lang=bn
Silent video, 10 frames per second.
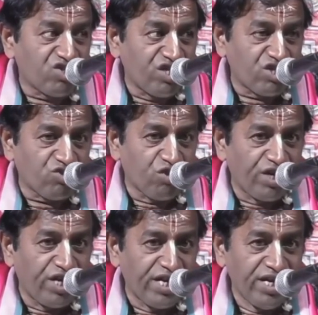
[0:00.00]

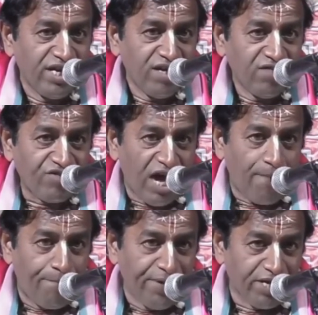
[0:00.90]
কৃষ্ণের শরীরে
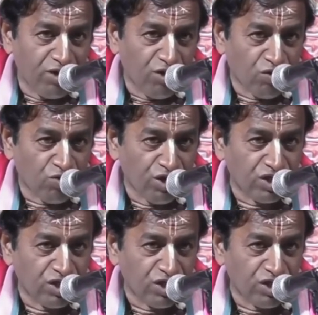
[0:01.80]
তাপ বিকিরণ